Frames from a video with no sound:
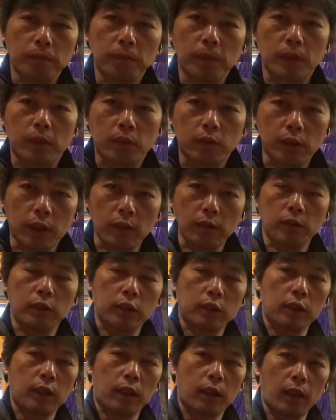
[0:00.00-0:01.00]
まあ、登山
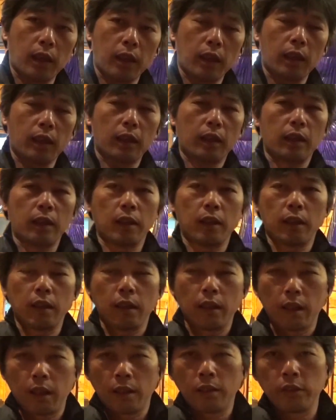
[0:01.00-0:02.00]
口から、
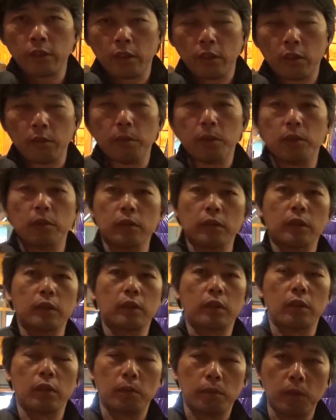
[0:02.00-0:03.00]
えー、歩いて登るんで
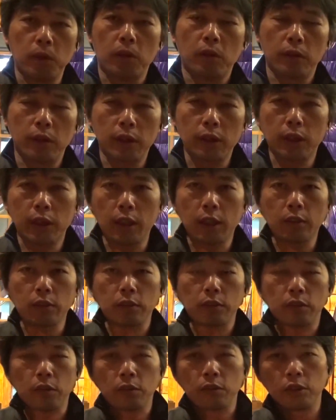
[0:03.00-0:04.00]
すけども大体
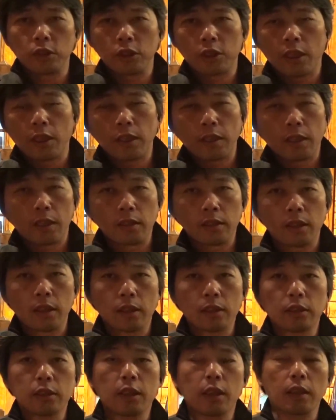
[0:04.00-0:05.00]
約6時間から
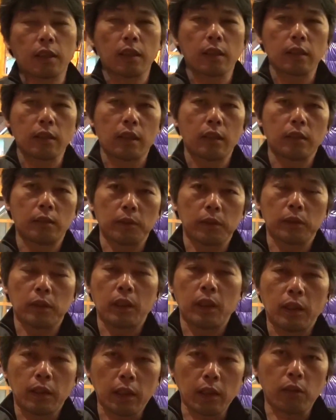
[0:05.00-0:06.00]
7時間かけて歩ける
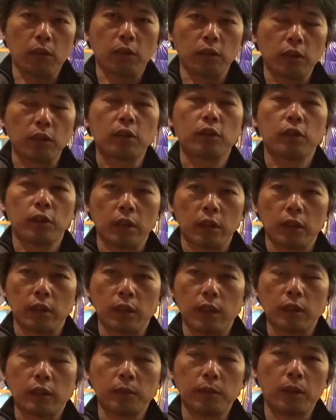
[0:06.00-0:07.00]
結構ゆっくり
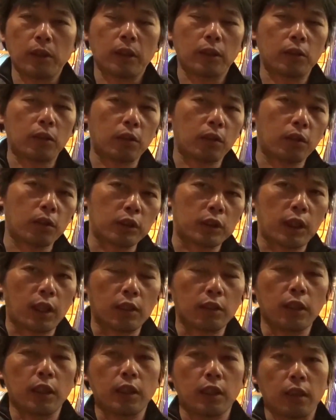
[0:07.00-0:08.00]
夏場だと5時
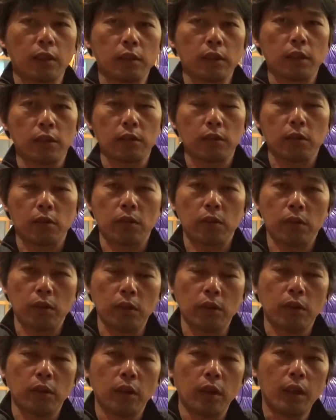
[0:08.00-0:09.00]
間ぐらいで歩けるところ
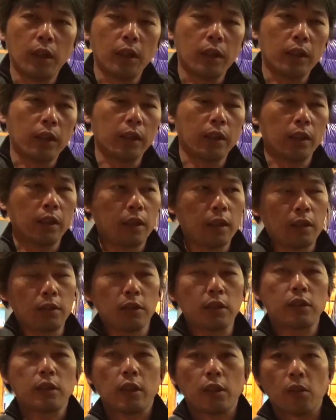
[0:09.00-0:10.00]
を、えー、
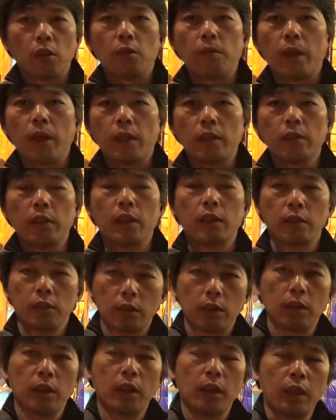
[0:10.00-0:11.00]
約1.5倍ぐらい
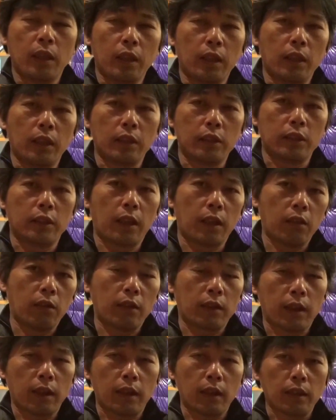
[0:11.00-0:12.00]
の時間
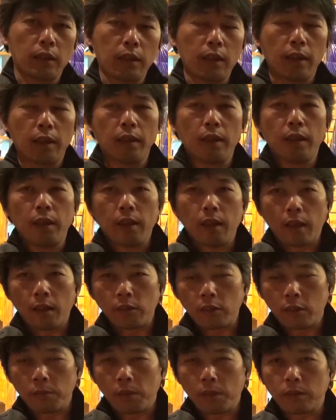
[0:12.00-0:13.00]
をかけて
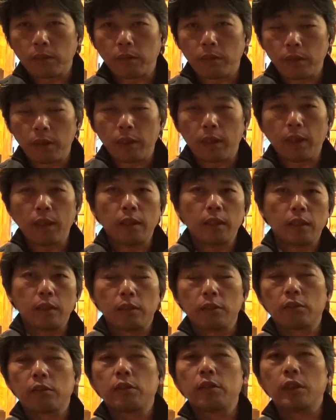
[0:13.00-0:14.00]
歩きますのでかなり
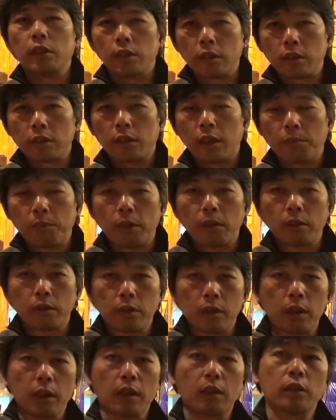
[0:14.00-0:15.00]
ゆっくりした
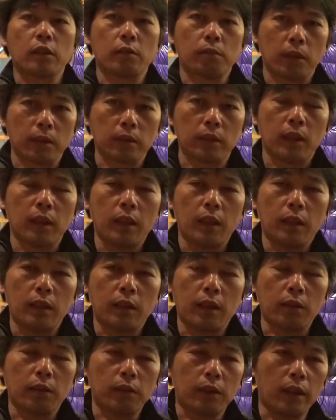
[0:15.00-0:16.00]
ペースで歩きます
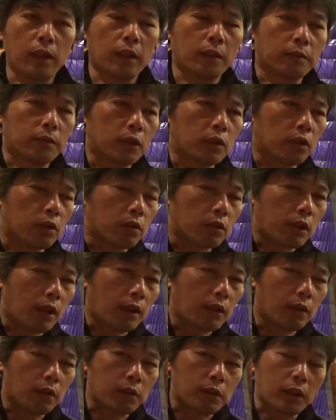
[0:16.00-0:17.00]
なのでちょっとこう
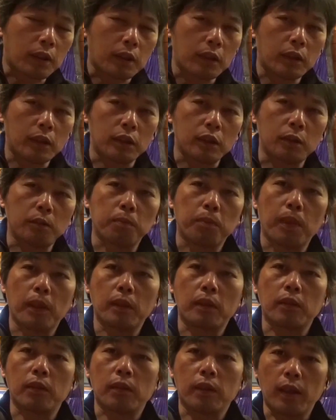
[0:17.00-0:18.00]
体力的に心
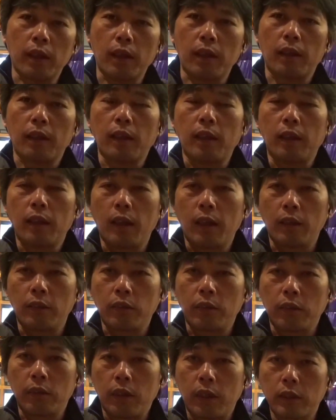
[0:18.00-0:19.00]
配とかあ
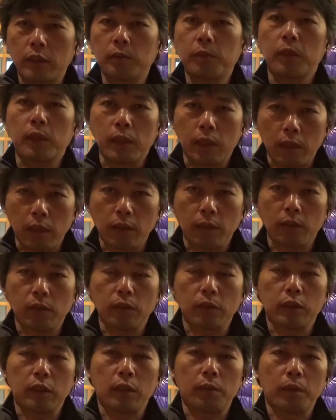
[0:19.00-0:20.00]
の初めての
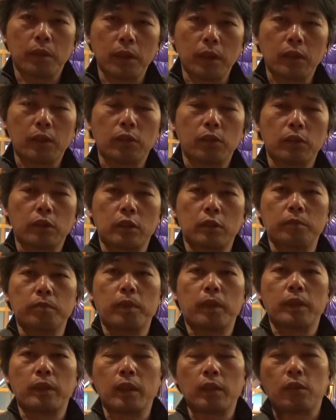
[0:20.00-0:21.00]
雪山でちょっと心
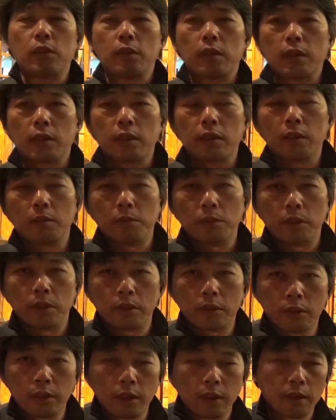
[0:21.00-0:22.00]
配だという方でも
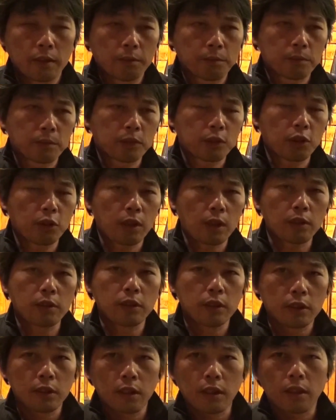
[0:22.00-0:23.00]
ですね一応歩
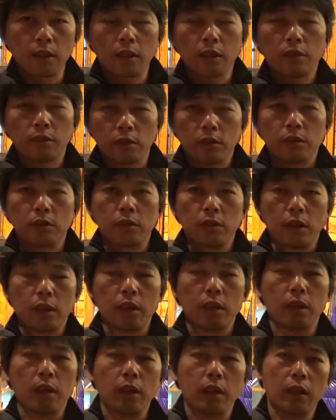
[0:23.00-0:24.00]
いていただける、
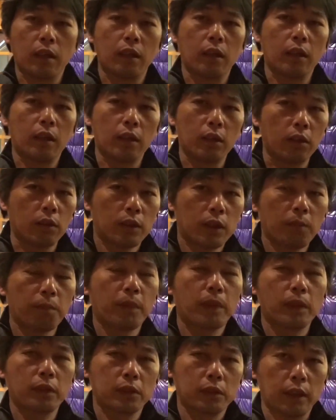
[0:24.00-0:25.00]
えー、ような
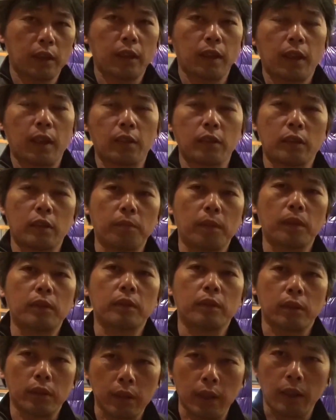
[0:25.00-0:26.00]
ペースで歩きま
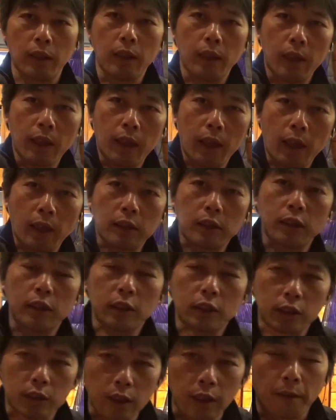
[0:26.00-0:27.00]
すので安
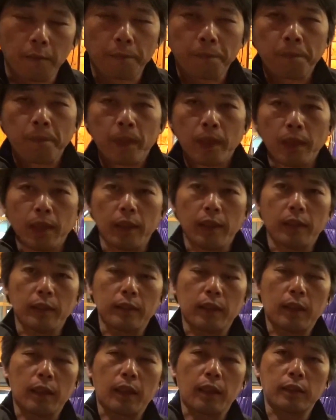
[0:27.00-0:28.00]
心して、えー、
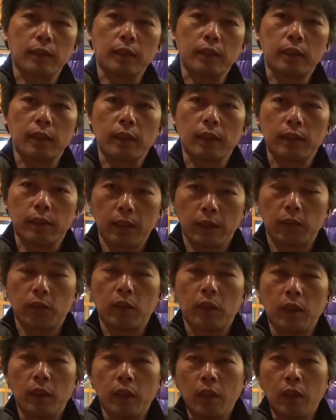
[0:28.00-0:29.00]
参加していただきたいと
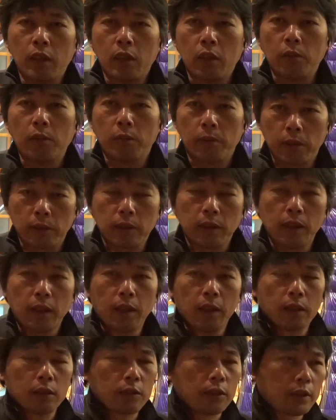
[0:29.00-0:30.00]
思います
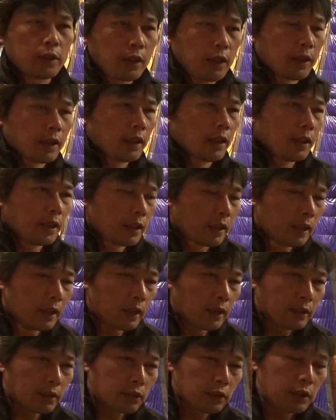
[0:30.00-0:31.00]
それで、
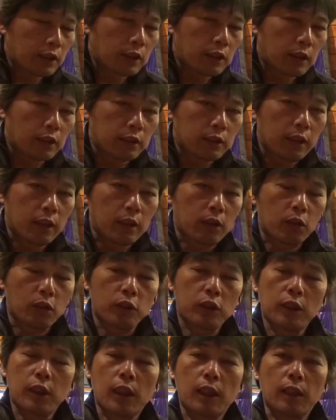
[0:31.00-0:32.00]
えー、次にですね
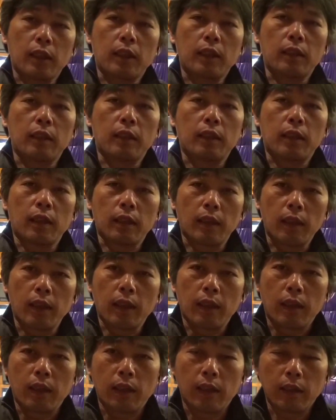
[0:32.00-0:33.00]
年が明けてか
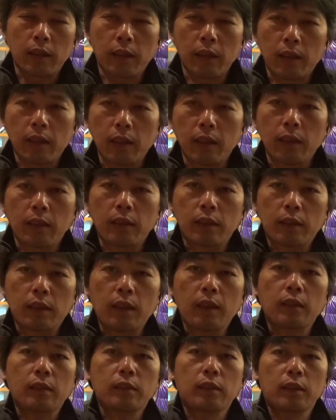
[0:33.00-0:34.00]
ら、えー、
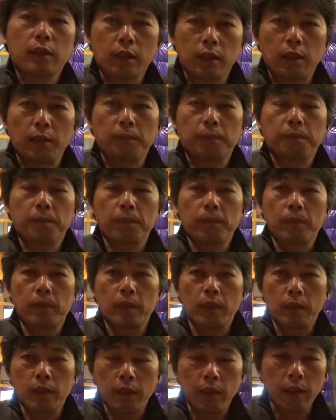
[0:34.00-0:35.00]
北八ヶ岳
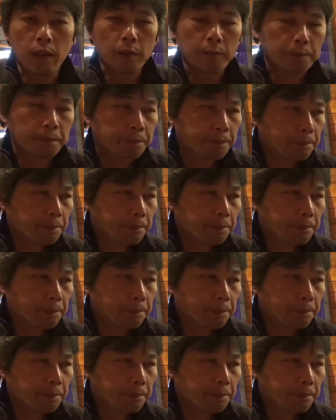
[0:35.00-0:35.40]
え